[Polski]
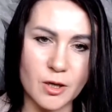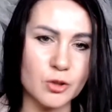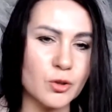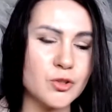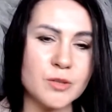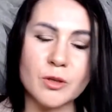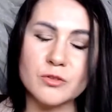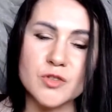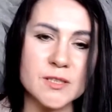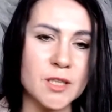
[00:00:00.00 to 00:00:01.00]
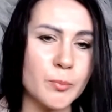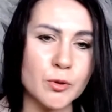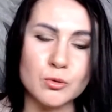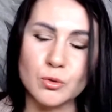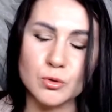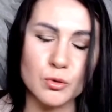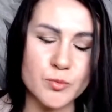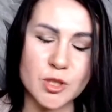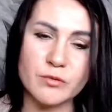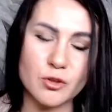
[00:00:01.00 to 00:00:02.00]
Odchodzimy od wszystkich produktów
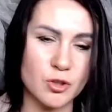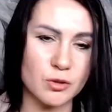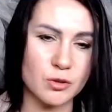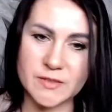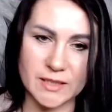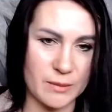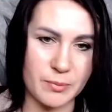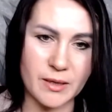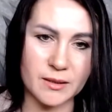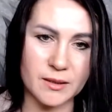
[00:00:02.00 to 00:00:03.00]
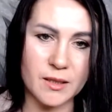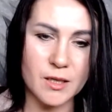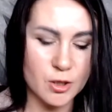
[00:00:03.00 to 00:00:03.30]
przetworzonych w sklepach.